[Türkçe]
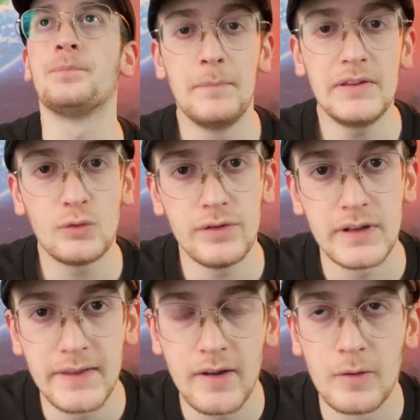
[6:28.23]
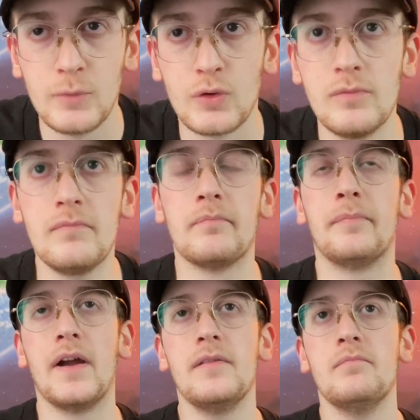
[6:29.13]
Bitcoin neden almıyorum?
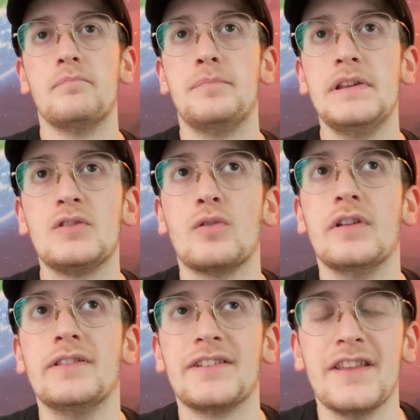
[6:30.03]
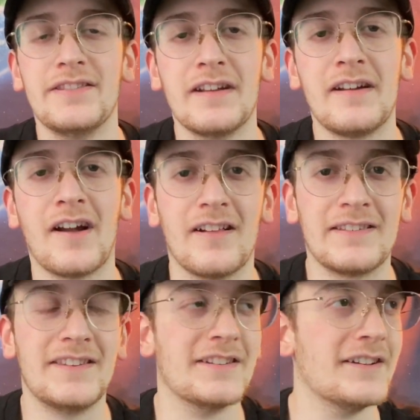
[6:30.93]
Ben Bitcoin treninin
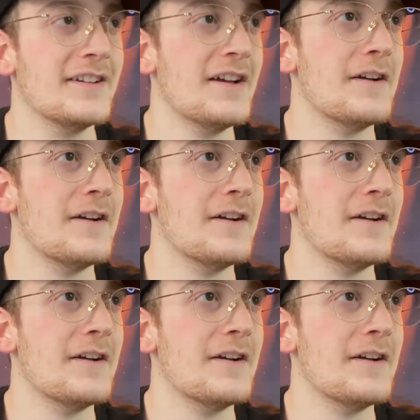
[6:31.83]
kalktığını